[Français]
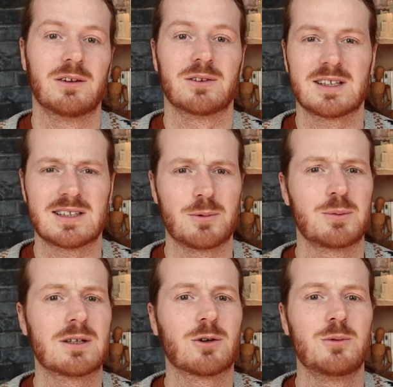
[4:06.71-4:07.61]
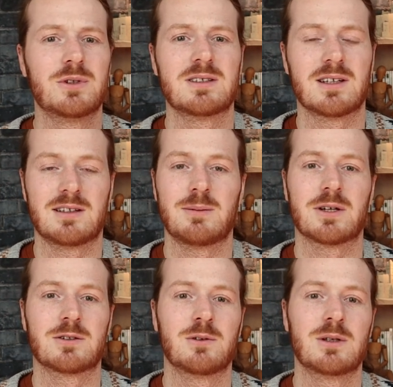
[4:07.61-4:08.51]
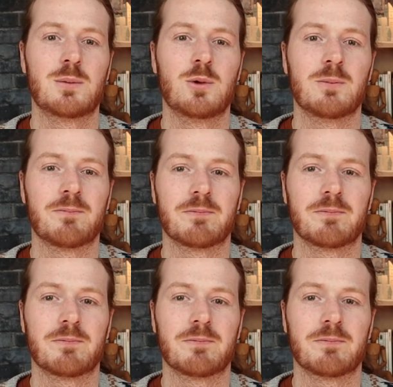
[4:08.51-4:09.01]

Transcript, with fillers: Donc ça, ça peut peut-être rebuter certaines personnes au début,